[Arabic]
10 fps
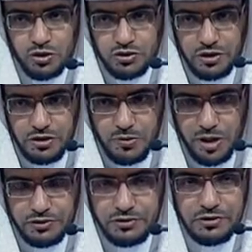
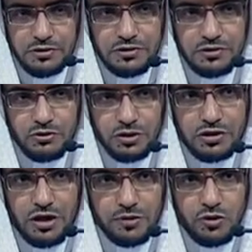الطيبات
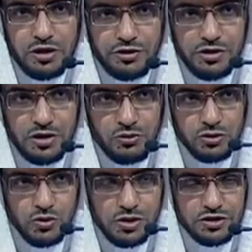وطعام الذين
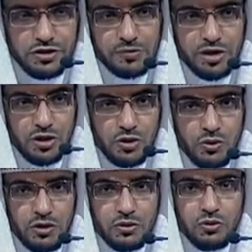اوتوا الكتاب
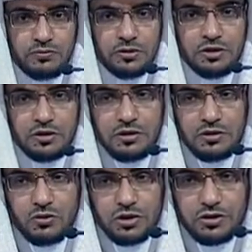حل لكم
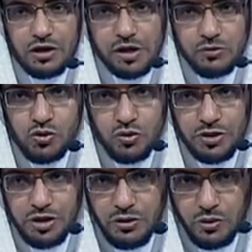وطعامكم
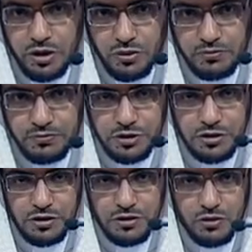حل لهم
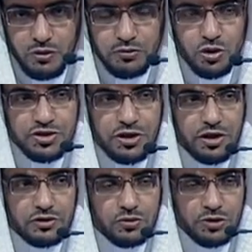
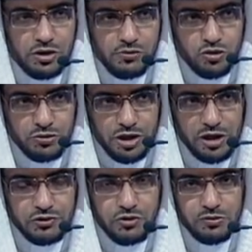والمحصنات من
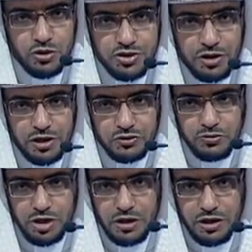المؤمنات والمحصنات
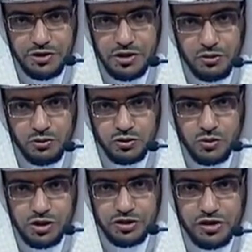من الذين اوتوا
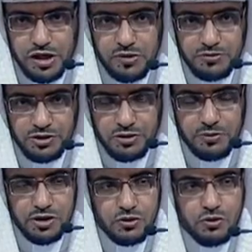الكتاب من
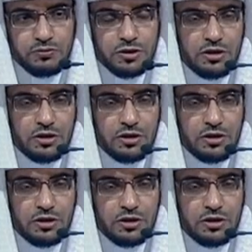قبلكم